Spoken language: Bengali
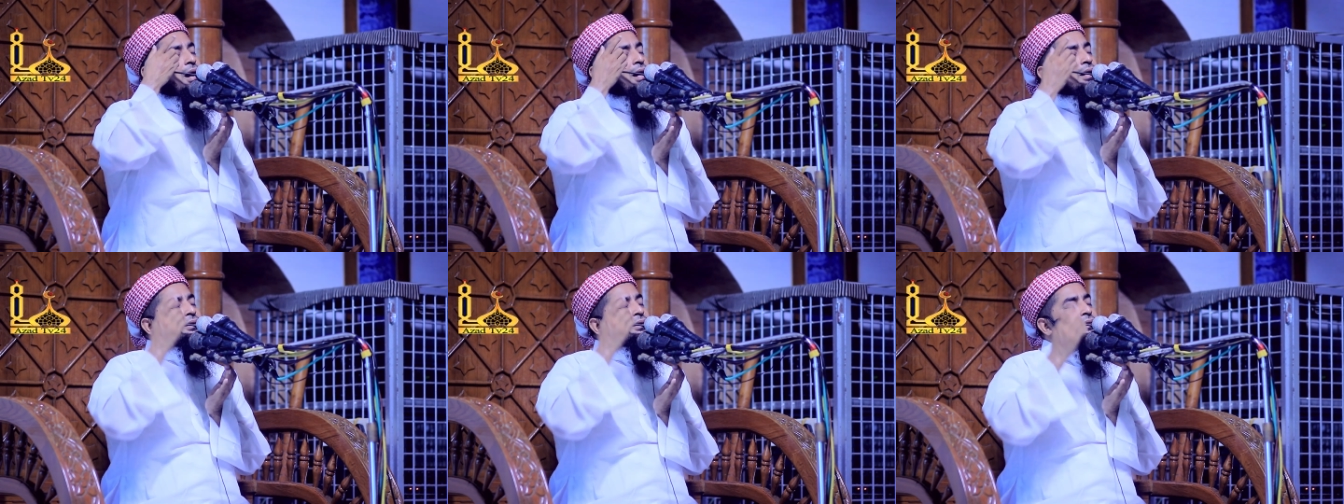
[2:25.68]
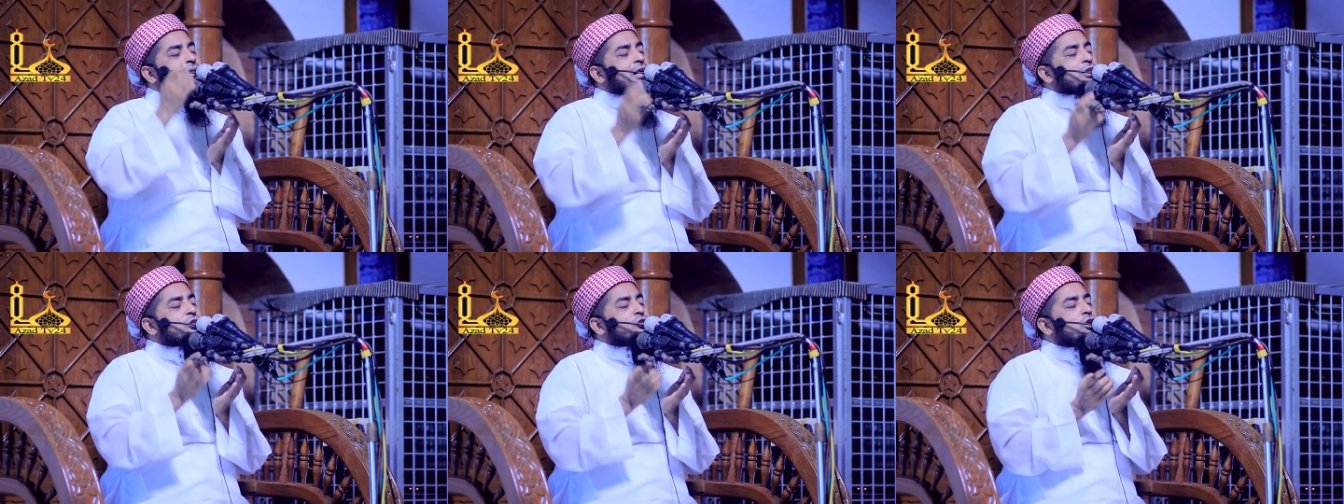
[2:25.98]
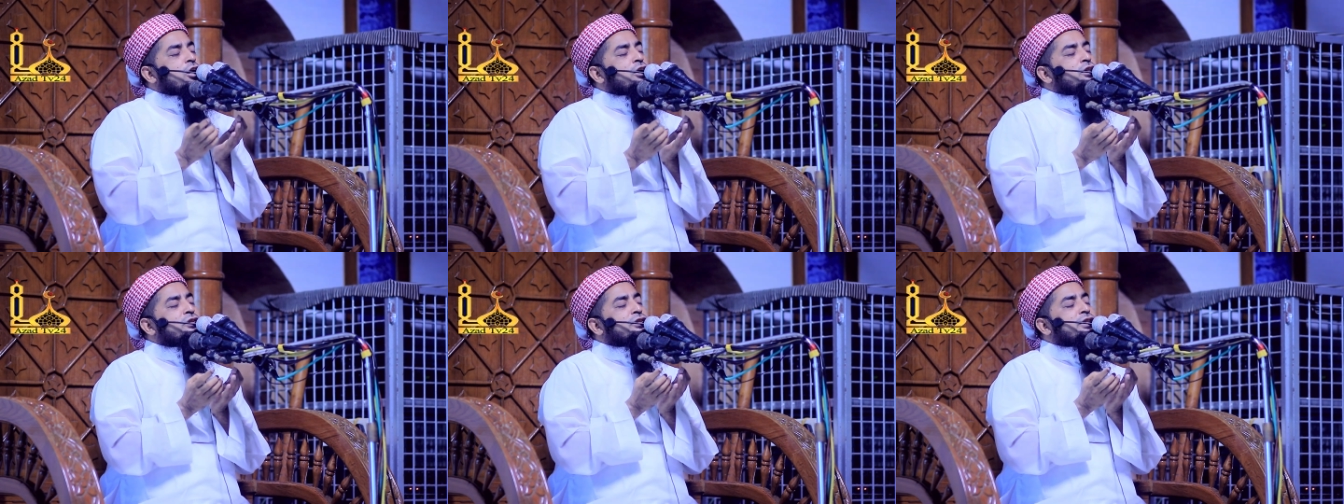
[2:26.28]
একটা
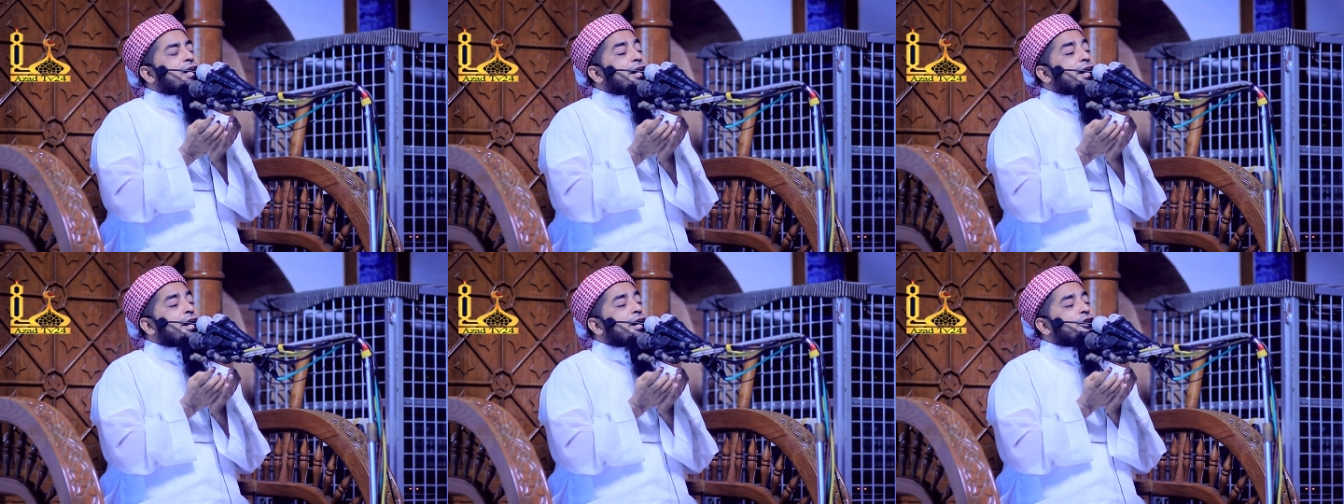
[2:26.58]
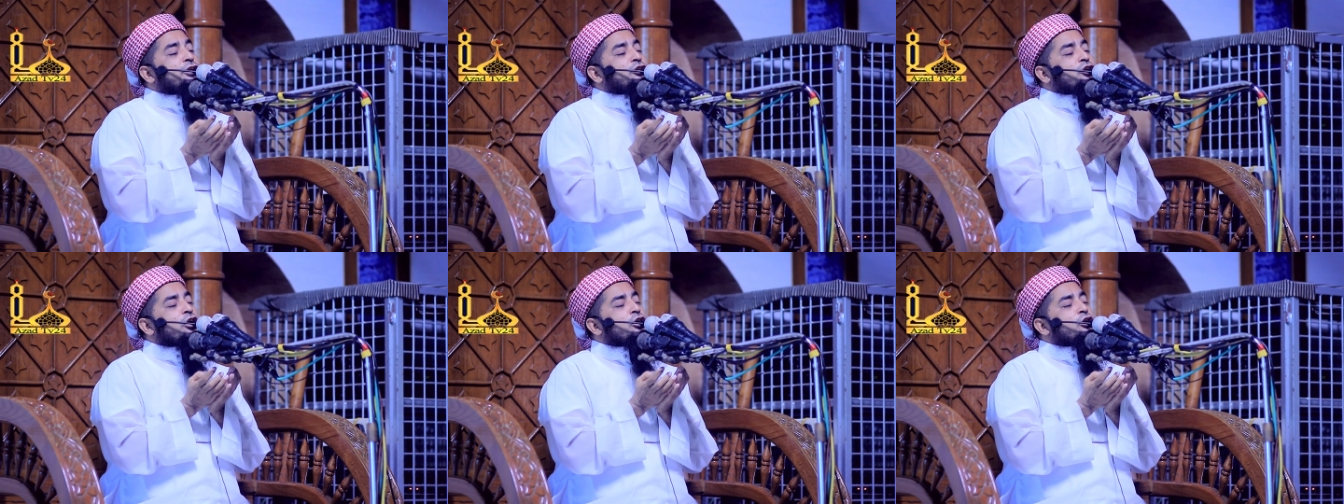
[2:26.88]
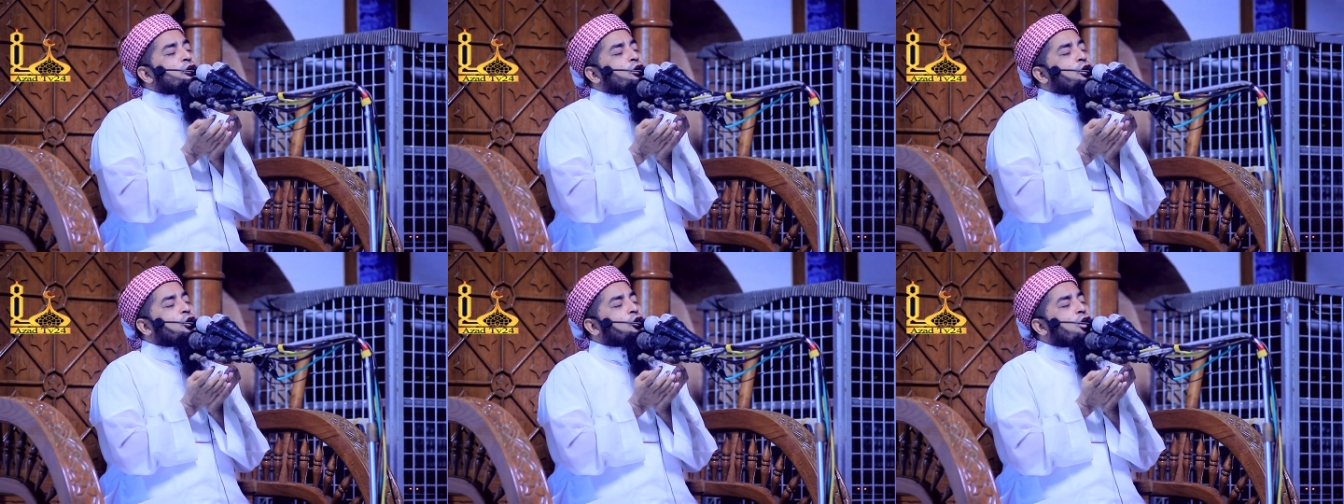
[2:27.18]
সন্তানের
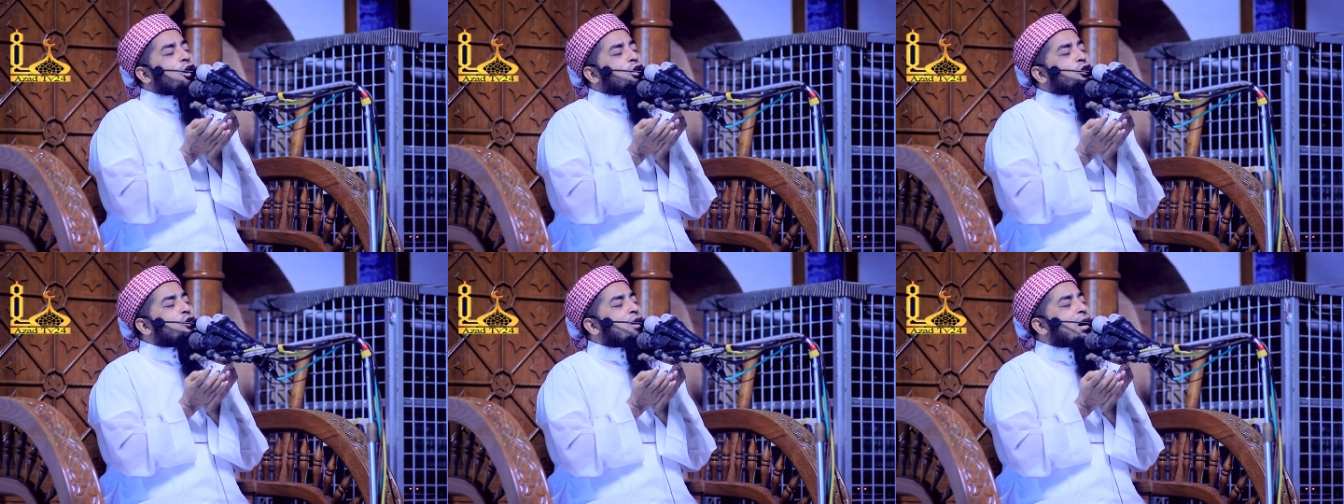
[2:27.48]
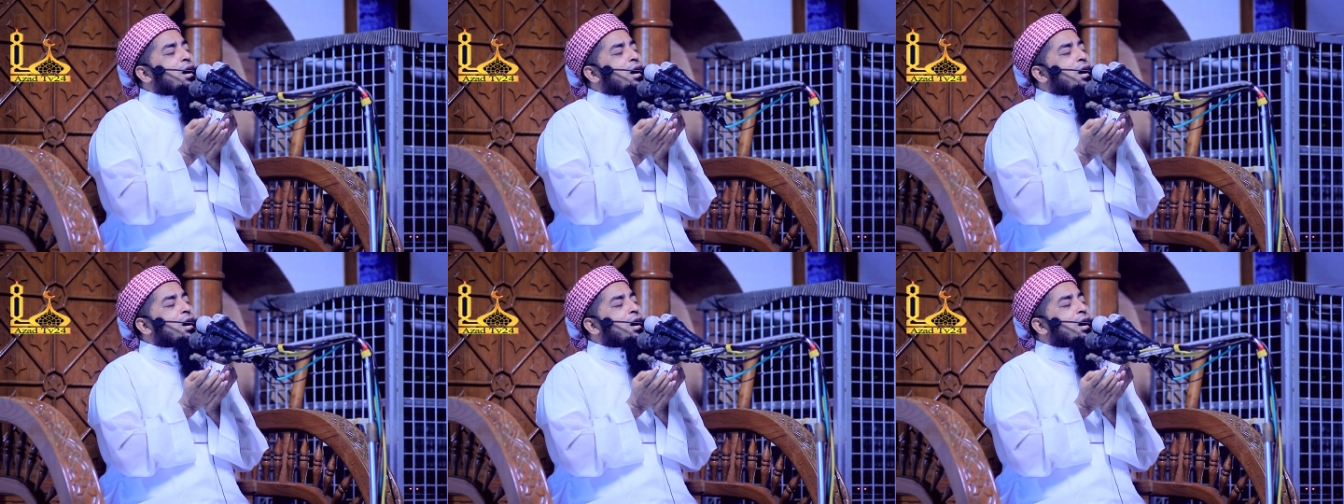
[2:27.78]
জন্য কত